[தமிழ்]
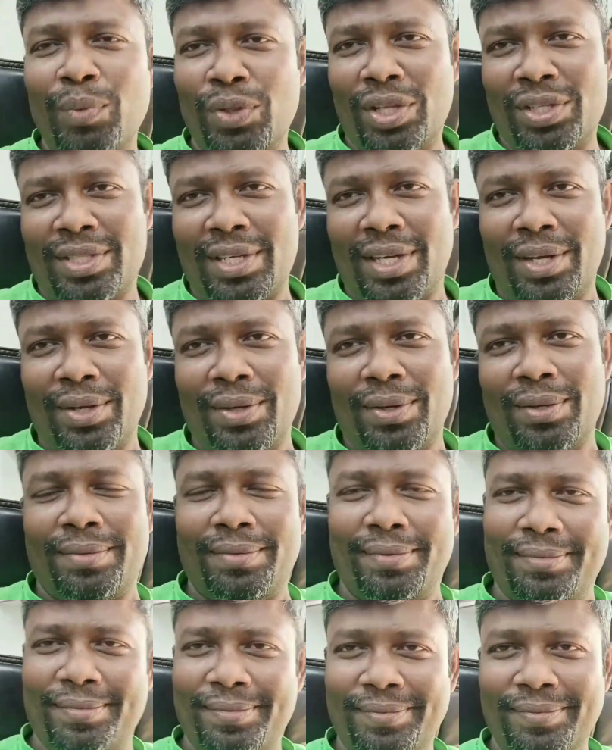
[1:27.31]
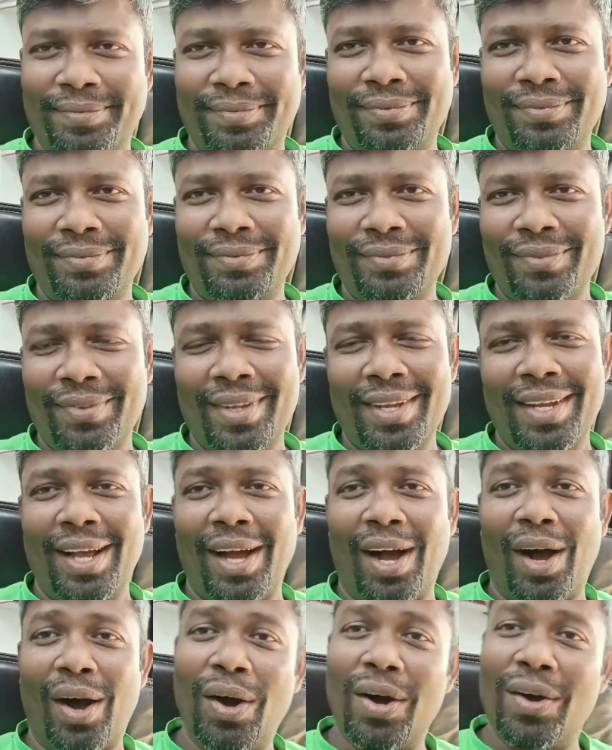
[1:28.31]
புத்திசாலியோ
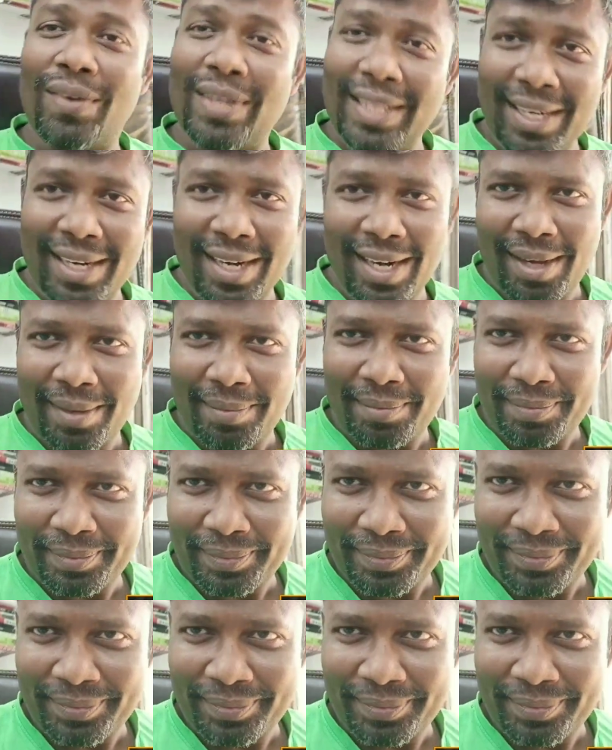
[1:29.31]
அவங்க வந்துடலாம்